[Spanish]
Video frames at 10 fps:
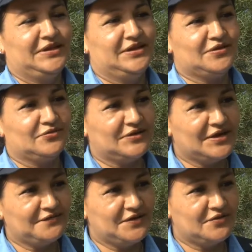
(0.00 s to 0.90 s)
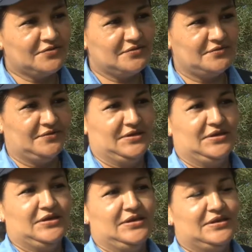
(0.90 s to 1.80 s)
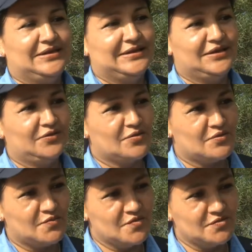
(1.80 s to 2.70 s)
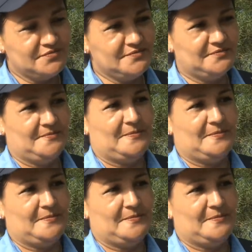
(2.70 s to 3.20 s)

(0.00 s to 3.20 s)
del narcotráfico, del delito común.